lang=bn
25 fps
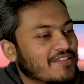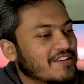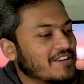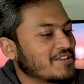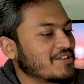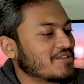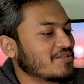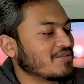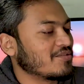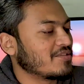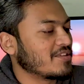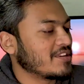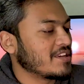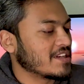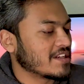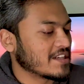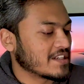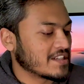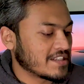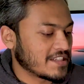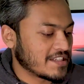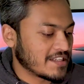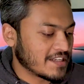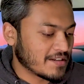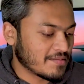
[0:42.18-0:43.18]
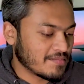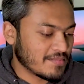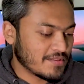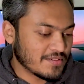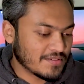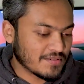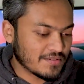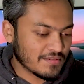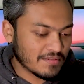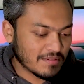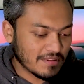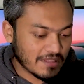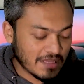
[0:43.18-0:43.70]
ভার্সনও নিয়ে আসছি আমি
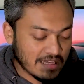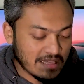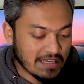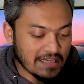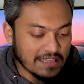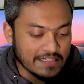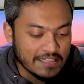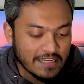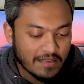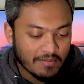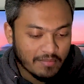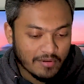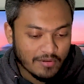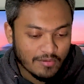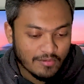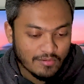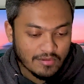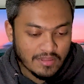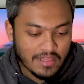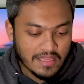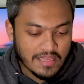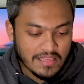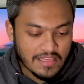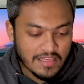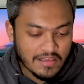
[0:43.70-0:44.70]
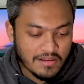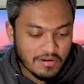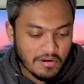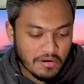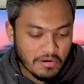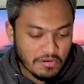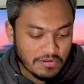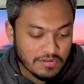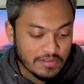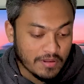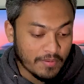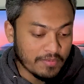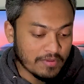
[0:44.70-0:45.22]
সো দেখি যে আমার কোথায় কী খরচ
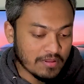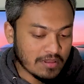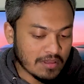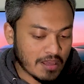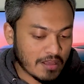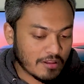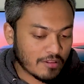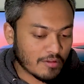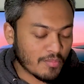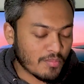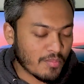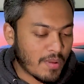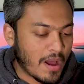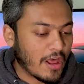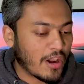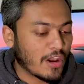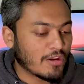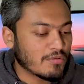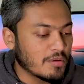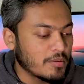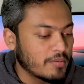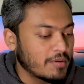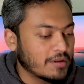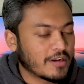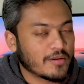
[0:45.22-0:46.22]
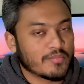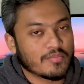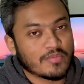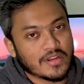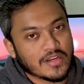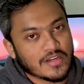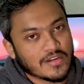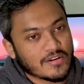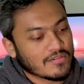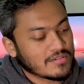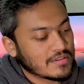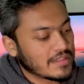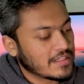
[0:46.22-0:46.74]
হয়েছে আপনাদেরকে একদম ভালোভাবে একটা
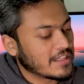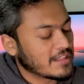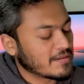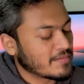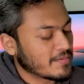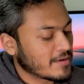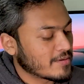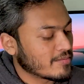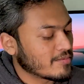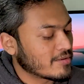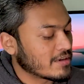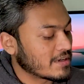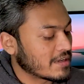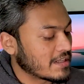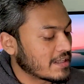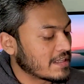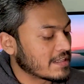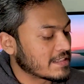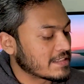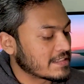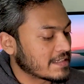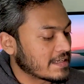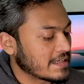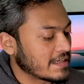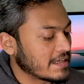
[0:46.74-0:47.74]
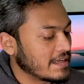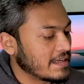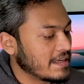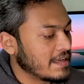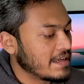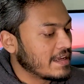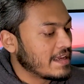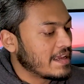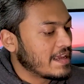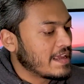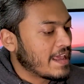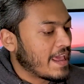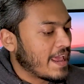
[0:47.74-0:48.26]
ব্রেকডাউন দিতে পারবো আর কি আজকে
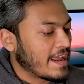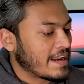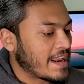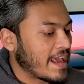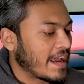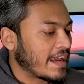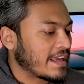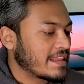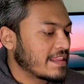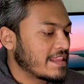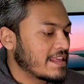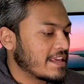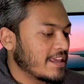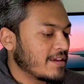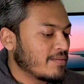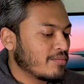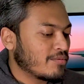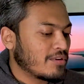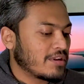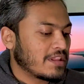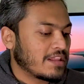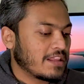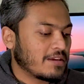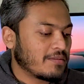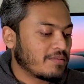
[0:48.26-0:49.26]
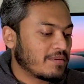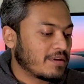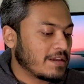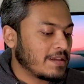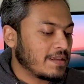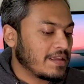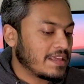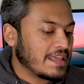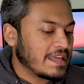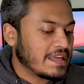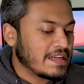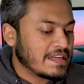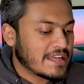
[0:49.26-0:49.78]
অ্যান্ড আগের থেকে বলে দিই ভাই
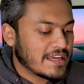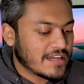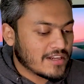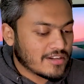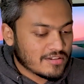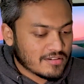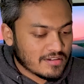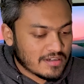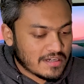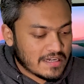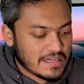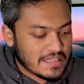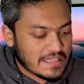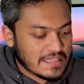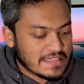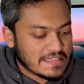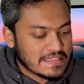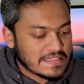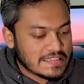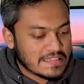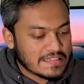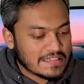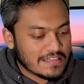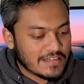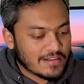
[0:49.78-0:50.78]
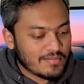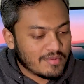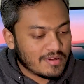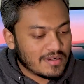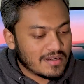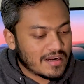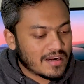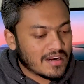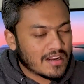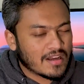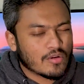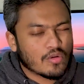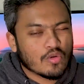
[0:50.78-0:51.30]
ইগনাইটরের ইঞ্জিন রিবিলে
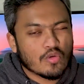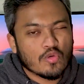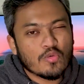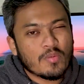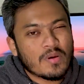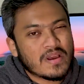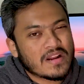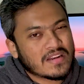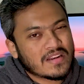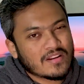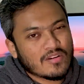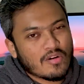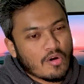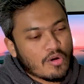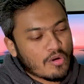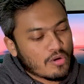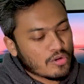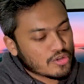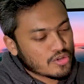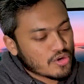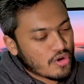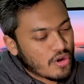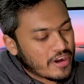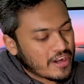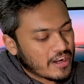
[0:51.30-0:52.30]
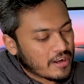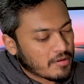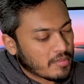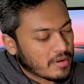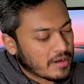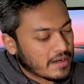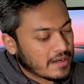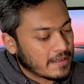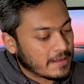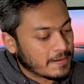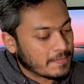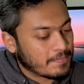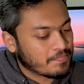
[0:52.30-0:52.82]
না খুব একটা খরচ হয় না
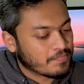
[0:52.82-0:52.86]
মানে